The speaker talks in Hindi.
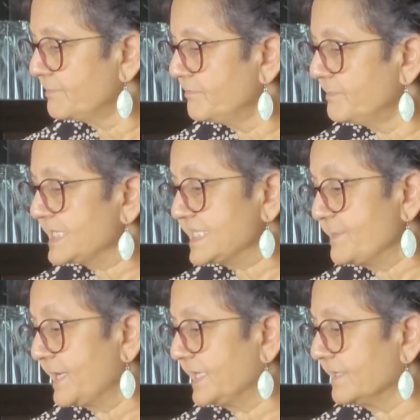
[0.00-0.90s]
मिक्सी
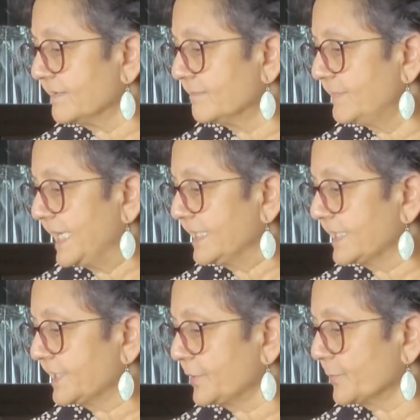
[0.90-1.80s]
में ही ब्लेंड
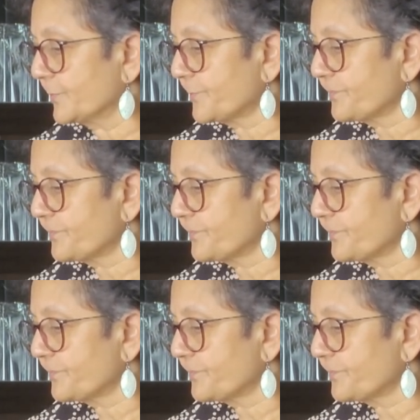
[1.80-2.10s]
करती हूँ